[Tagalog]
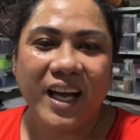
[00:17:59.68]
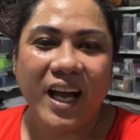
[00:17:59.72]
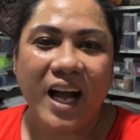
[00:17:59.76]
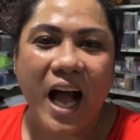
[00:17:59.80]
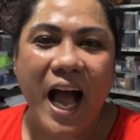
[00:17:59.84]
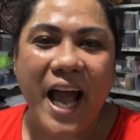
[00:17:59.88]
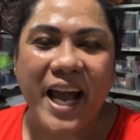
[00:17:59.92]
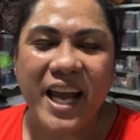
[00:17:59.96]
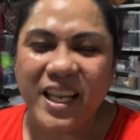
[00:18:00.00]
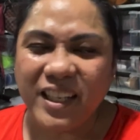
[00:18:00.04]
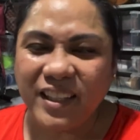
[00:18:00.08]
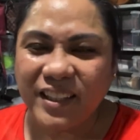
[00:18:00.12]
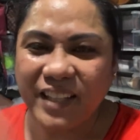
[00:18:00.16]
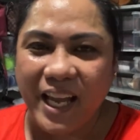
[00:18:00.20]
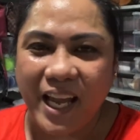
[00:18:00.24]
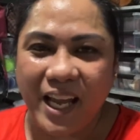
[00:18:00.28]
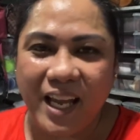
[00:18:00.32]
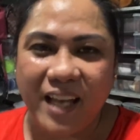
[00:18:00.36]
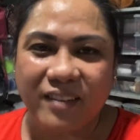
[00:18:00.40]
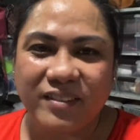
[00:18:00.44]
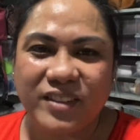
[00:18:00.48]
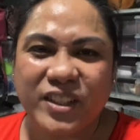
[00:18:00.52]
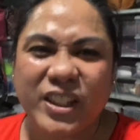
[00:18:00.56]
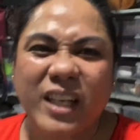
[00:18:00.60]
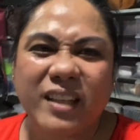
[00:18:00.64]
Ay,
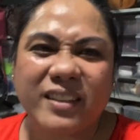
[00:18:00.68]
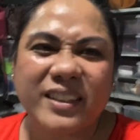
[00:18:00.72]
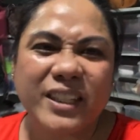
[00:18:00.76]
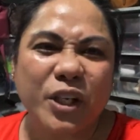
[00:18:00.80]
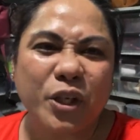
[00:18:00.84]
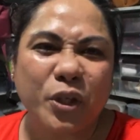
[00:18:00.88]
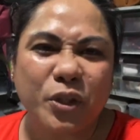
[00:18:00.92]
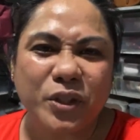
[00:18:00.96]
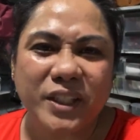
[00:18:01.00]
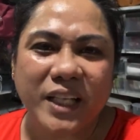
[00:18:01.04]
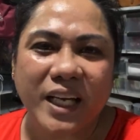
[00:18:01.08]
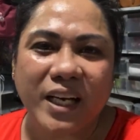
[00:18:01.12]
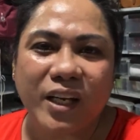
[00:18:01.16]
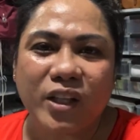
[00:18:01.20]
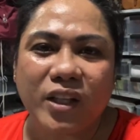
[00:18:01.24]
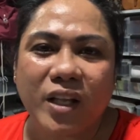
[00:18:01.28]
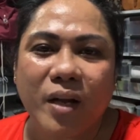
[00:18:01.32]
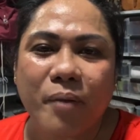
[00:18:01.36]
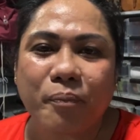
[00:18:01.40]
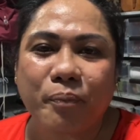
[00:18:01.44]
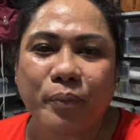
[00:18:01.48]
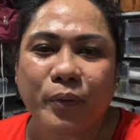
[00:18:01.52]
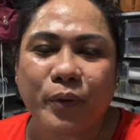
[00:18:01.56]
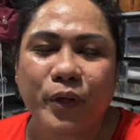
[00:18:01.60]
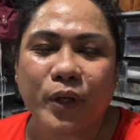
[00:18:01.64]
hindi. Charot-charot
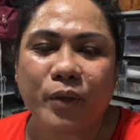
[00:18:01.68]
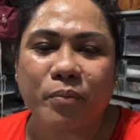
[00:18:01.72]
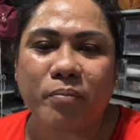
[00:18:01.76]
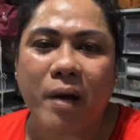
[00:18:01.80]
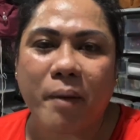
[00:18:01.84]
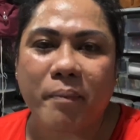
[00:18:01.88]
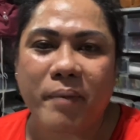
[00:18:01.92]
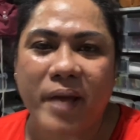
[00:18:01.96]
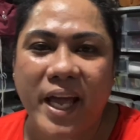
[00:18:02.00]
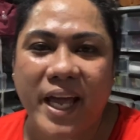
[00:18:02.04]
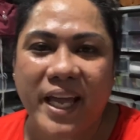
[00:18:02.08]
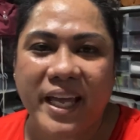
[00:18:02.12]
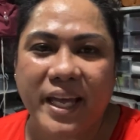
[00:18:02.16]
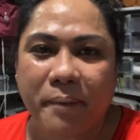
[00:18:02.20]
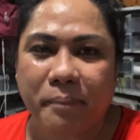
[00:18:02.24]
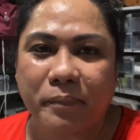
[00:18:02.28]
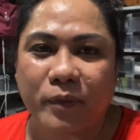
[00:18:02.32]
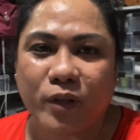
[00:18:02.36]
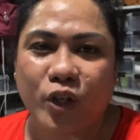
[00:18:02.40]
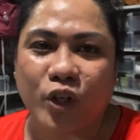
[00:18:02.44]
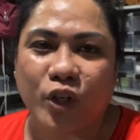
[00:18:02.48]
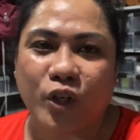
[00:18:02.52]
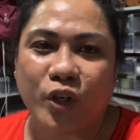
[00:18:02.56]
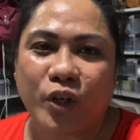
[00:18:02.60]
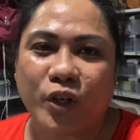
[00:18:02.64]
lang po yun, Ma'am
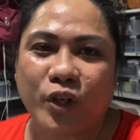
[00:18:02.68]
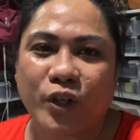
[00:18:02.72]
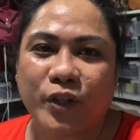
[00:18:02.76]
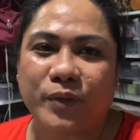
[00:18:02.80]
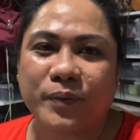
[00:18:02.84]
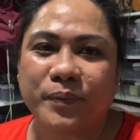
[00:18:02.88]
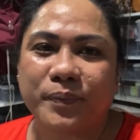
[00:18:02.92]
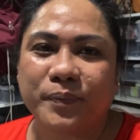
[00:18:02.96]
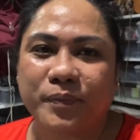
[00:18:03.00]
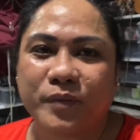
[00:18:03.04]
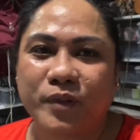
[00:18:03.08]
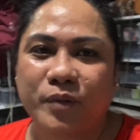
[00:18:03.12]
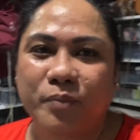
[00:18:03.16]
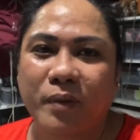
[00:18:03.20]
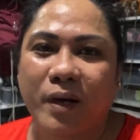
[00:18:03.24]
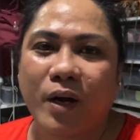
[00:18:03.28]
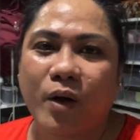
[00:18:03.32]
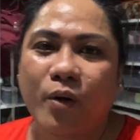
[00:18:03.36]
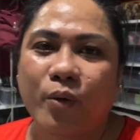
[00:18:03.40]
Ayam ko. Mga